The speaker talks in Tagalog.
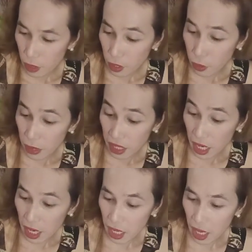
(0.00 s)
Medyo
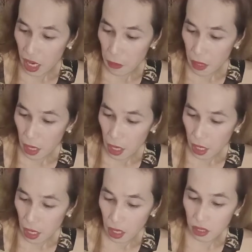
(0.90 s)
matagal nga lang mga
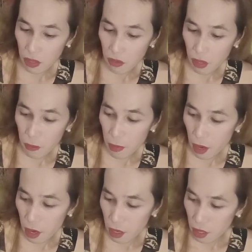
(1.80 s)
langga kasi yung
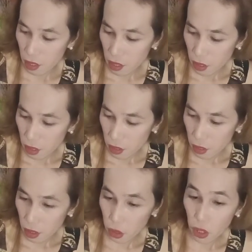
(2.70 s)
iba,
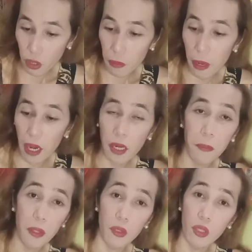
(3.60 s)
actually yung iba
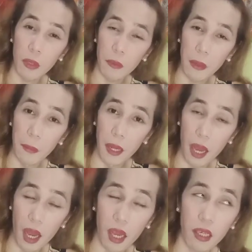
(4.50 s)
nga napanood ko ng mga
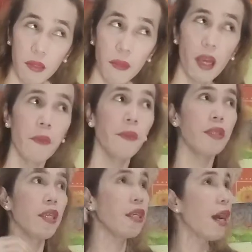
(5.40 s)
vlog, um,
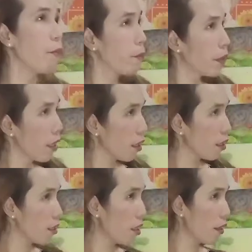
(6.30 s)
minsan inabot pa
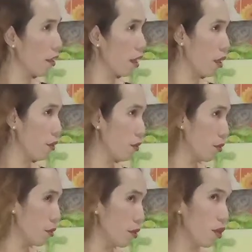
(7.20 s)
talaga sila ng
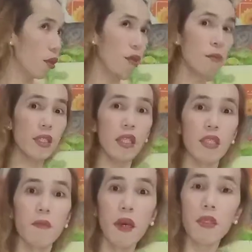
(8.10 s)
ano, almost
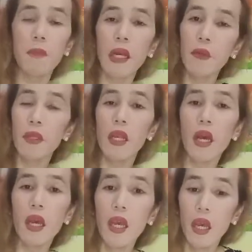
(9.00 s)
6 months bago
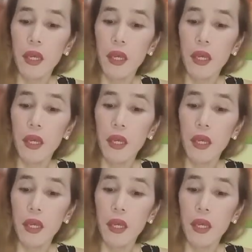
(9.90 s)
nila